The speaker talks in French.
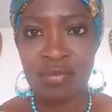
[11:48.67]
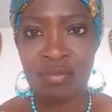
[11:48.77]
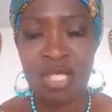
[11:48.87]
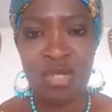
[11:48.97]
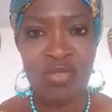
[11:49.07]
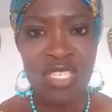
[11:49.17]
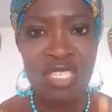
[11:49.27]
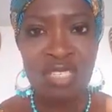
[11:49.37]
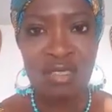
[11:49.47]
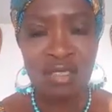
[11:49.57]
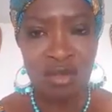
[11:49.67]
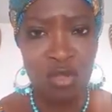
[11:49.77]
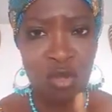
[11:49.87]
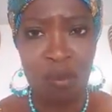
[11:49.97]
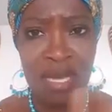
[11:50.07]
Mes souvenirs ne
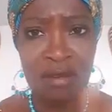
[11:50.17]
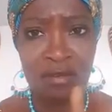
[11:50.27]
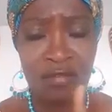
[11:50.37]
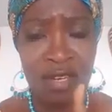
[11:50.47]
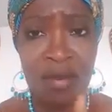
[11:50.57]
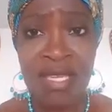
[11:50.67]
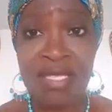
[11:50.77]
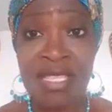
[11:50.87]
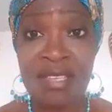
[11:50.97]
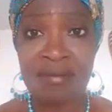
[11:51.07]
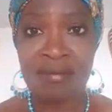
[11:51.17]
sont pas vraiment éteints.